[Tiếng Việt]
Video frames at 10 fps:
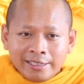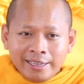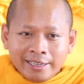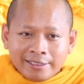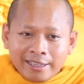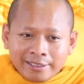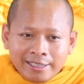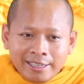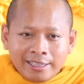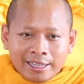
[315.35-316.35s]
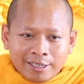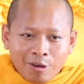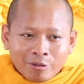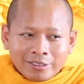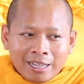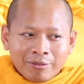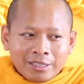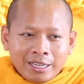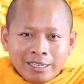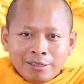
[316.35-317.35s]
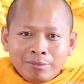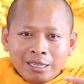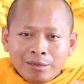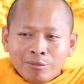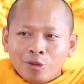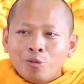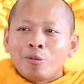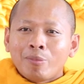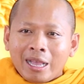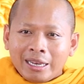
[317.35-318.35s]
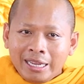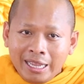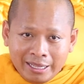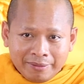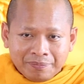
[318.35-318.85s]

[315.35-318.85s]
Niên đăng tế thà cổng xa và thấy nâng miễn mà nụ của màn nè.